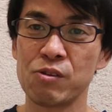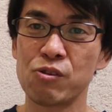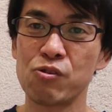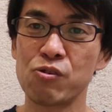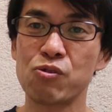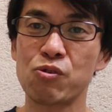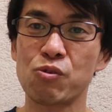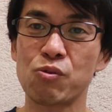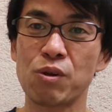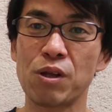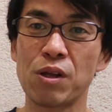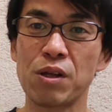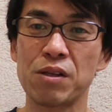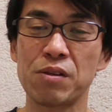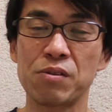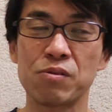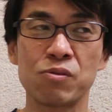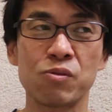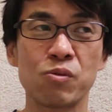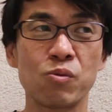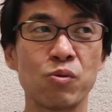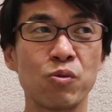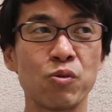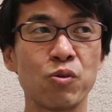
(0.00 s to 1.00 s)
住職
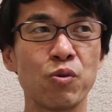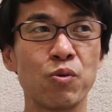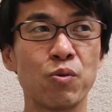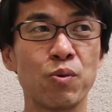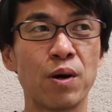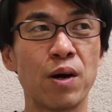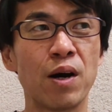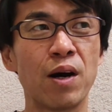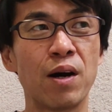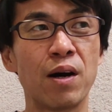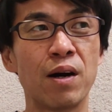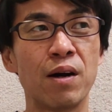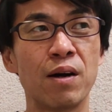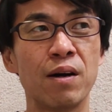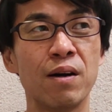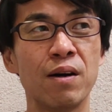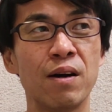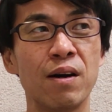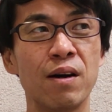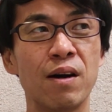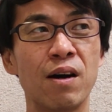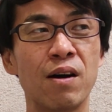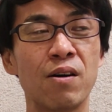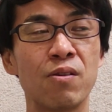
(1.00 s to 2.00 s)
でその要は
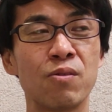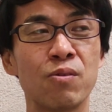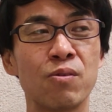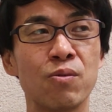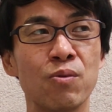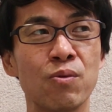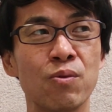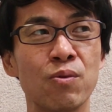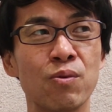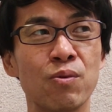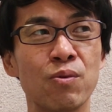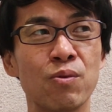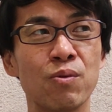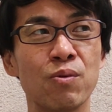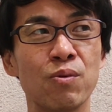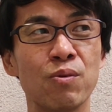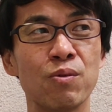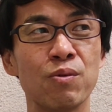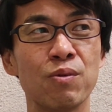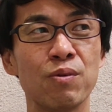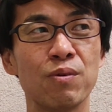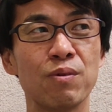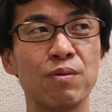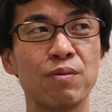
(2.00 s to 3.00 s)
あ
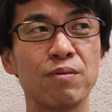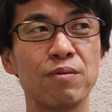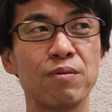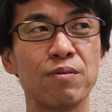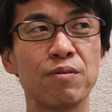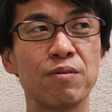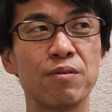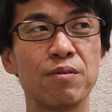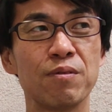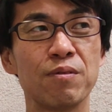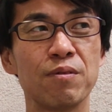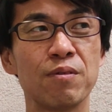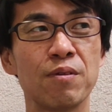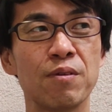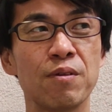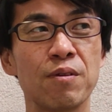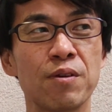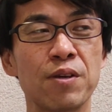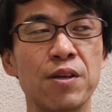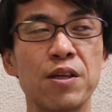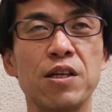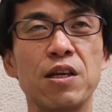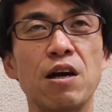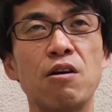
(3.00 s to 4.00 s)

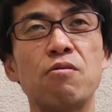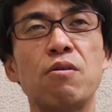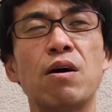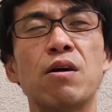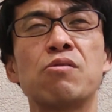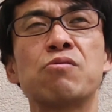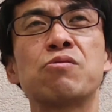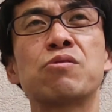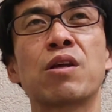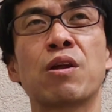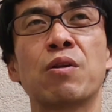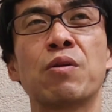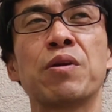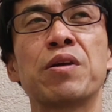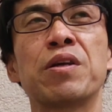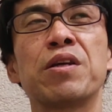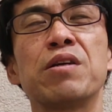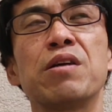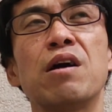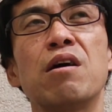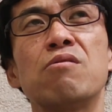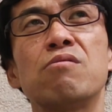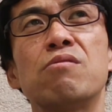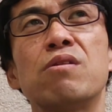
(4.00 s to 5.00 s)
のー、金額はあるんですけど
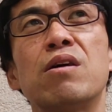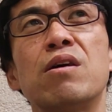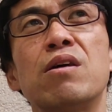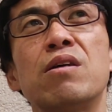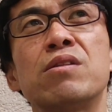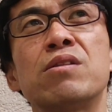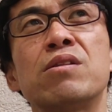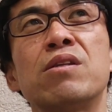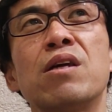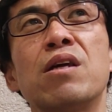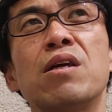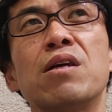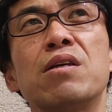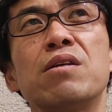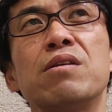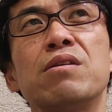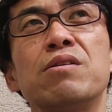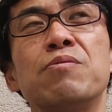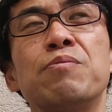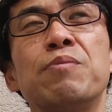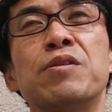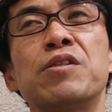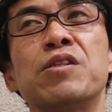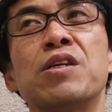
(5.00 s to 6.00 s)
金額は
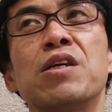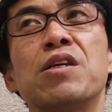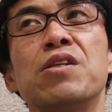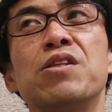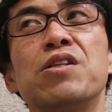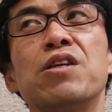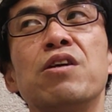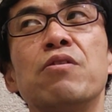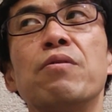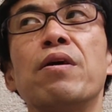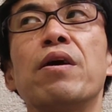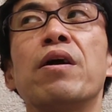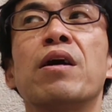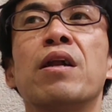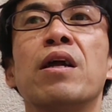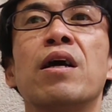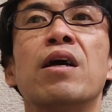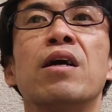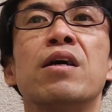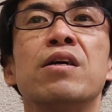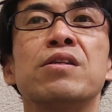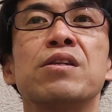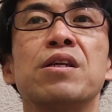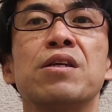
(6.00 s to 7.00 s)
1今千2 0 0円かな
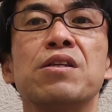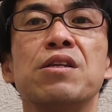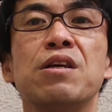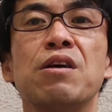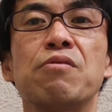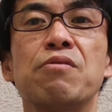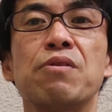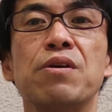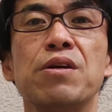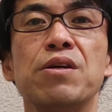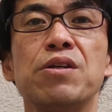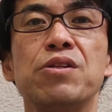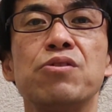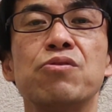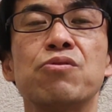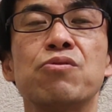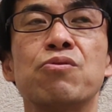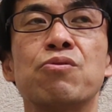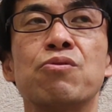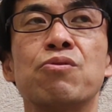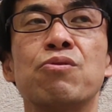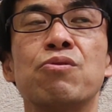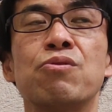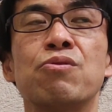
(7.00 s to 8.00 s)
千二百円以
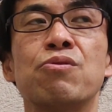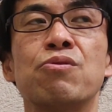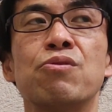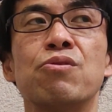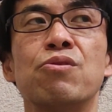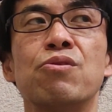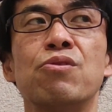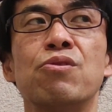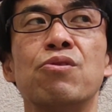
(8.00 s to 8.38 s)
上